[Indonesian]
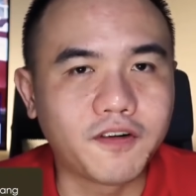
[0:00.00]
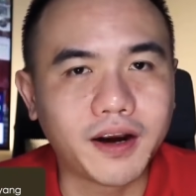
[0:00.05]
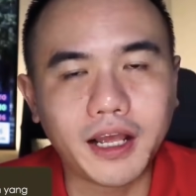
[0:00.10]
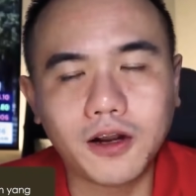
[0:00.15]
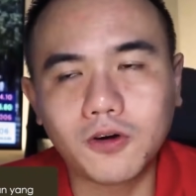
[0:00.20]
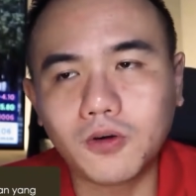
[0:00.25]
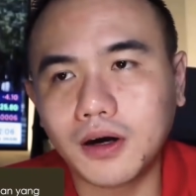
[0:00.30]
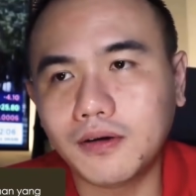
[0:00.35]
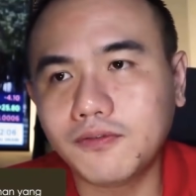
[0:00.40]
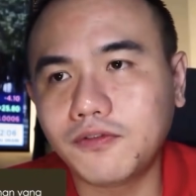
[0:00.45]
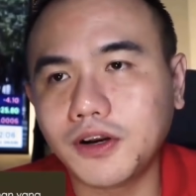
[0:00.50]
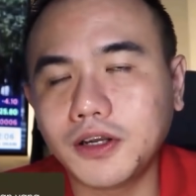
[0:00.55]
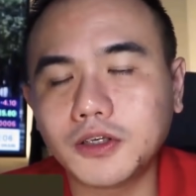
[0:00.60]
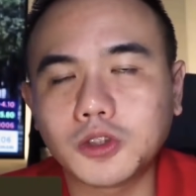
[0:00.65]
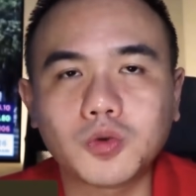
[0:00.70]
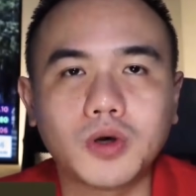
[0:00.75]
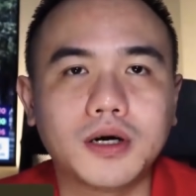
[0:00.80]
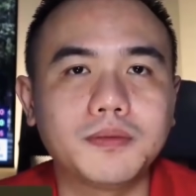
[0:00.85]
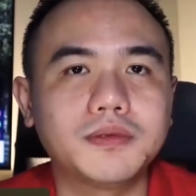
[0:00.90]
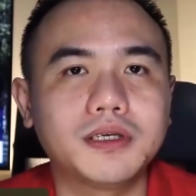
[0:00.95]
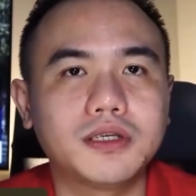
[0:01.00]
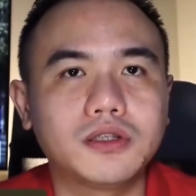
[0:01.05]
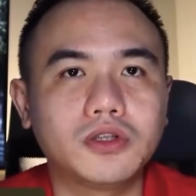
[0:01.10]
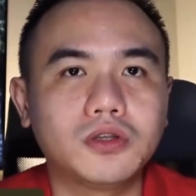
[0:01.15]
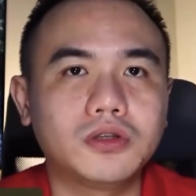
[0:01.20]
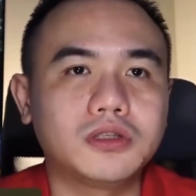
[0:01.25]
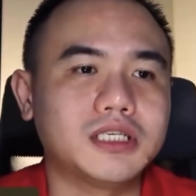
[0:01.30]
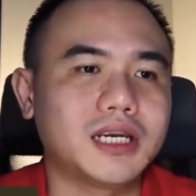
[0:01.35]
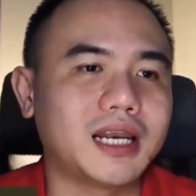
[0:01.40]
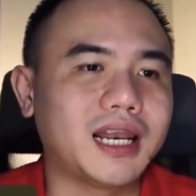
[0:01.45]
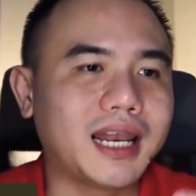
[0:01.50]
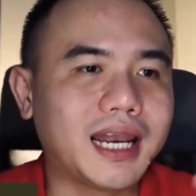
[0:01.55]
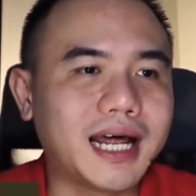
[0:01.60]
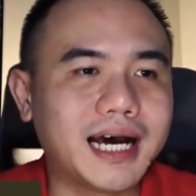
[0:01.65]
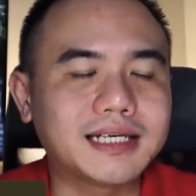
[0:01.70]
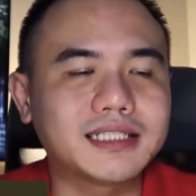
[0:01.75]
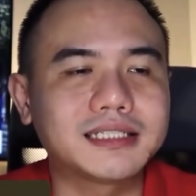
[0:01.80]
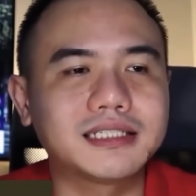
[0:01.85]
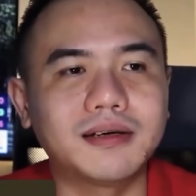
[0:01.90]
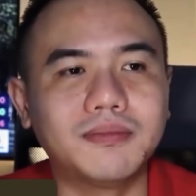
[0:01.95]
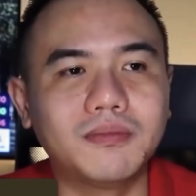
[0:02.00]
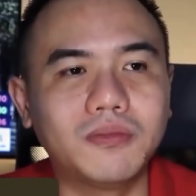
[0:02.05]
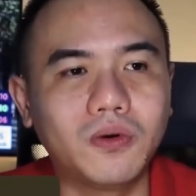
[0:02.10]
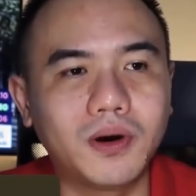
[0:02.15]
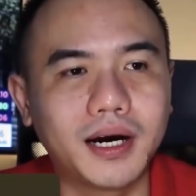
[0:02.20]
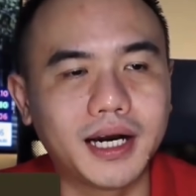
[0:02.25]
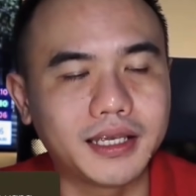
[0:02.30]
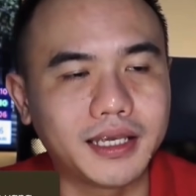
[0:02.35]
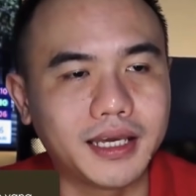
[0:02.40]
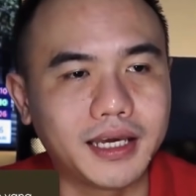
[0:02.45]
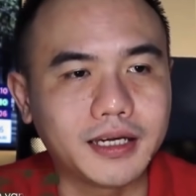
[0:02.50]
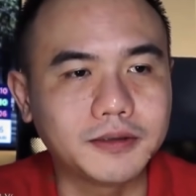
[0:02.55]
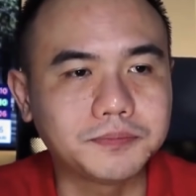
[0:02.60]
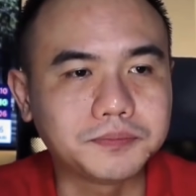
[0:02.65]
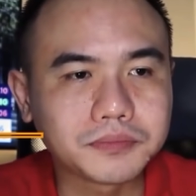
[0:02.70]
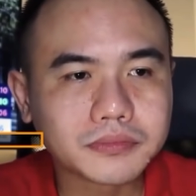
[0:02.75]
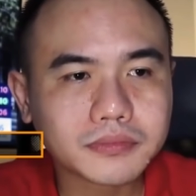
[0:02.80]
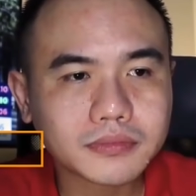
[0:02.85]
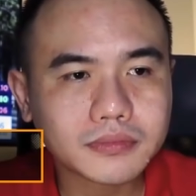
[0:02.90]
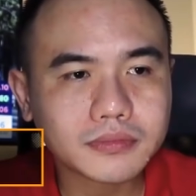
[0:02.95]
free com free swap itu jelas semuanya